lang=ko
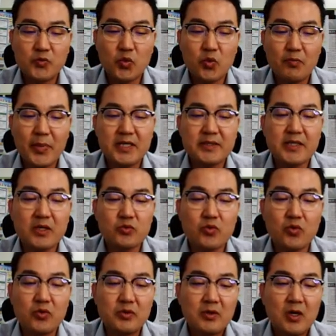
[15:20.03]
또 빠르게
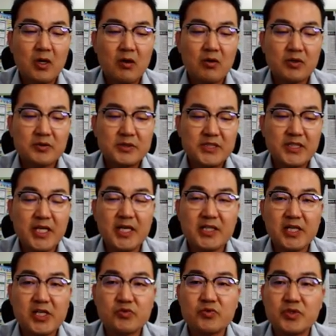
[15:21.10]
또 어, 진행이
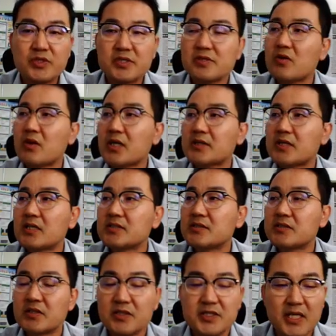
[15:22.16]
될 수 있을 것 같다는
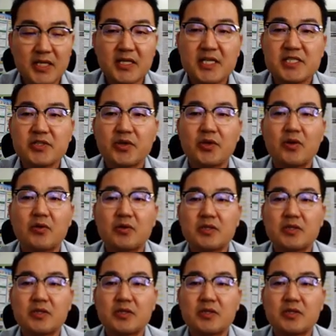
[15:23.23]
그런 이야기가 있어요.